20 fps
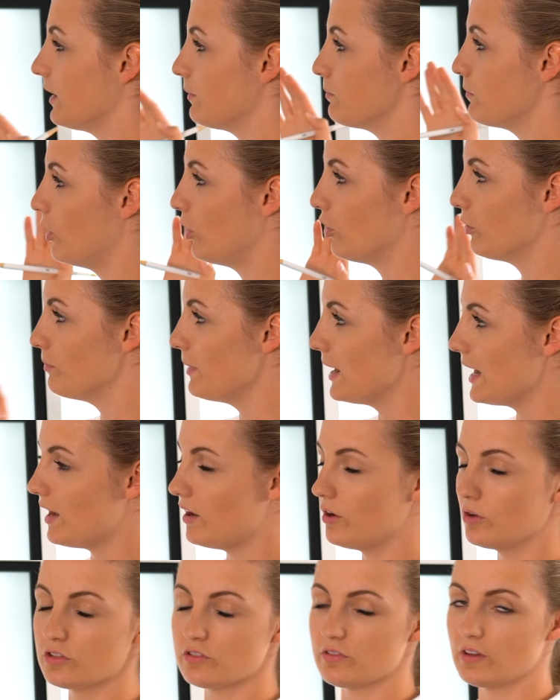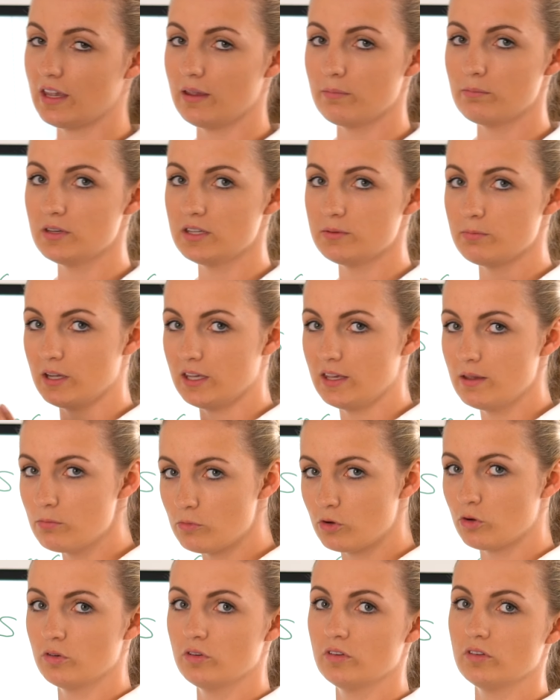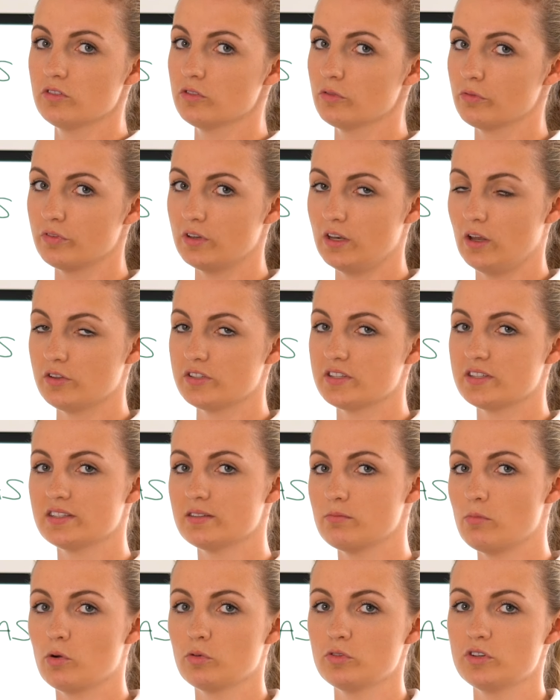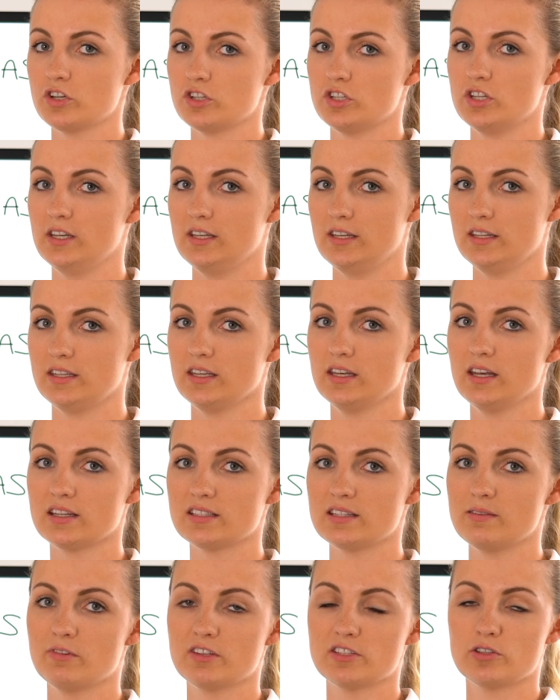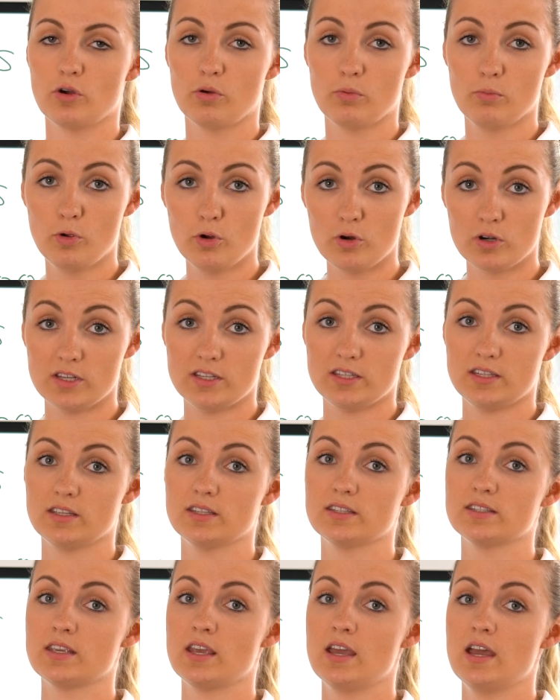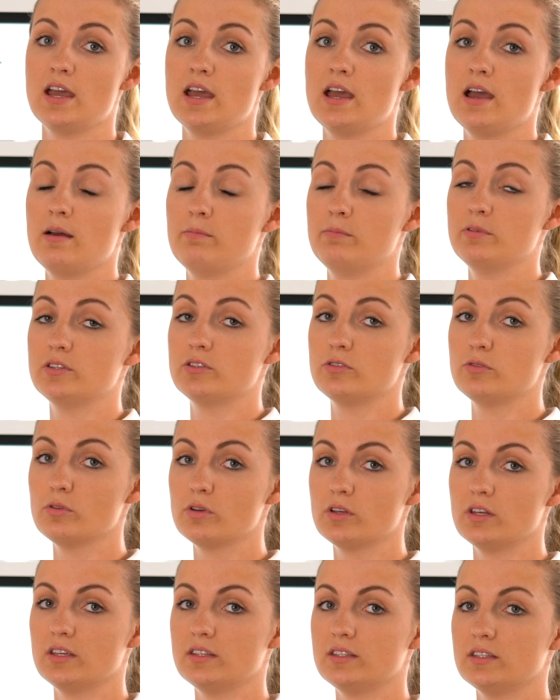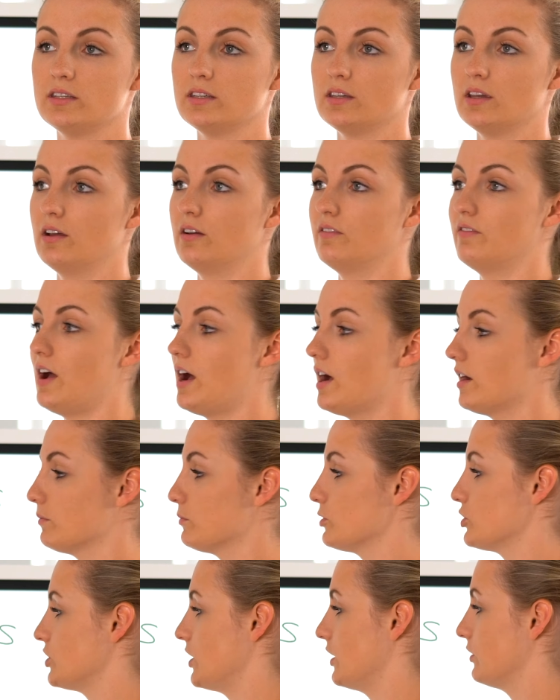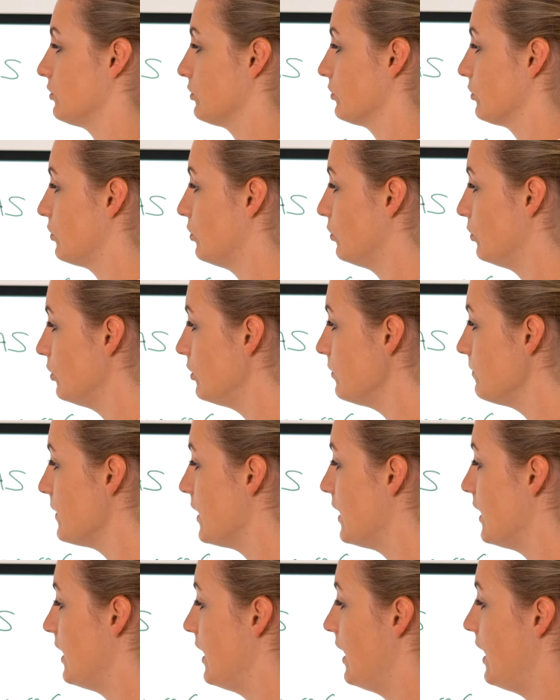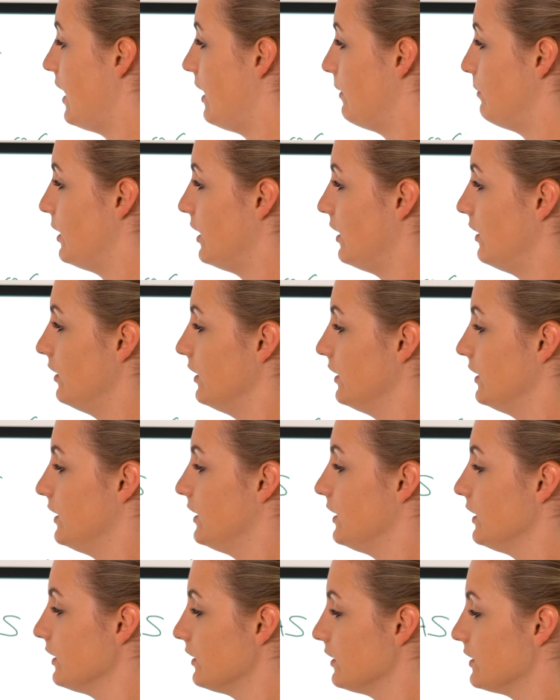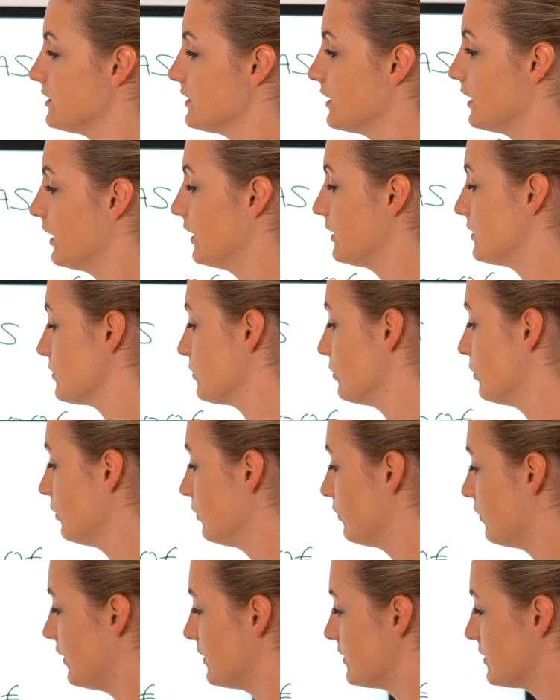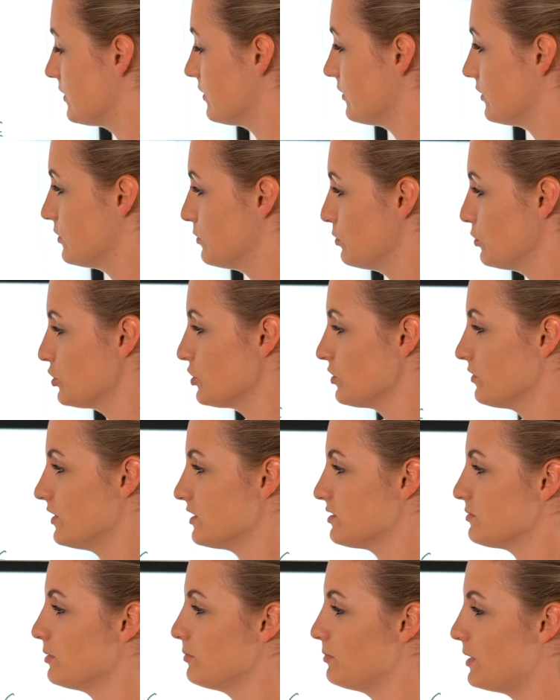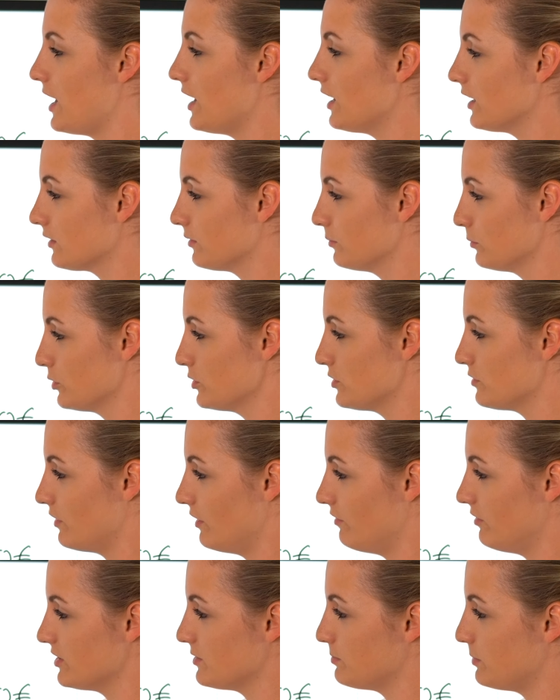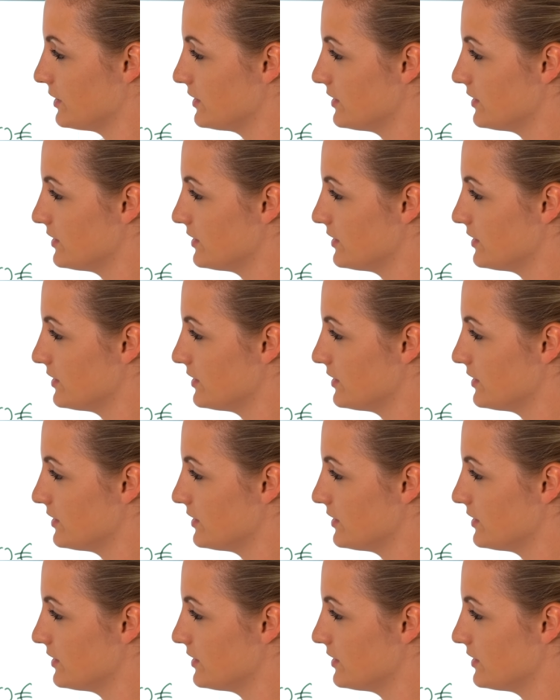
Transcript: Wir geben auch mehr aus, wir geben nicht bei jedem Kunden so viel aus. Es ist immer unterschiedlich, je nachdem, was auch möglich ist bezüglich äh, Warenbestand und Co. Aber hier ist ja jetzt irgendwas zwischen, was man beachten muss, weil was